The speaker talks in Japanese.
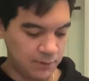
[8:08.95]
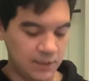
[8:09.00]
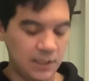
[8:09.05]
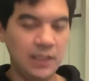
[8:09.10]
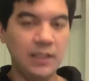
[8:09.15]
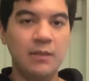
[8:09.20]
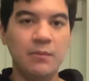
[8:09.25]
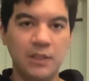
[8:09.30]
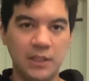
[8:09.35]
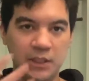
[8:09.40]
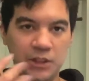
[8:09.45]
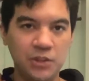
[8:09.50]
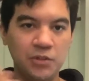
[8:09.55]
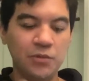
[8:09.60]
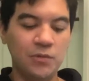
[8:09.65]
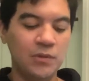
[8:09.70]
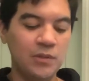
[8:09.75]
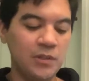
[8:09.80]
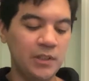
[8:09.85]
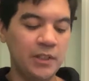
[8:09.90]
まさっきまで
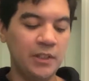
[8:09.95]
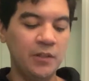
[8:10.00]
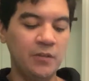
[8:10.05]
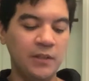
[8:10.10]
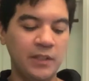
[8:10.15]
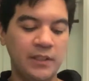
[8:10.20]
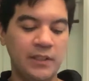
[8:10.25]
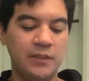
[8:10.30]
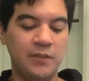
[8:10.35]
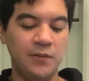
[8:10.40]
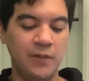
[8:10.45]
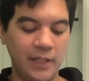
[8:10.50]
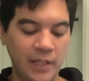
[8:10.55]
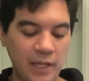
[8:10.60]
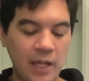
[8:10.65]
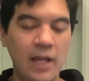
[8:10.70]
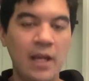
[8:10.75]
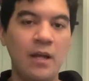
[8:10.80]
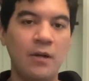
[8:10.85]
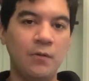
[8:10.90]
死闘を繰り広げたとはい
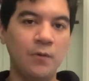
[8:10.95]
え、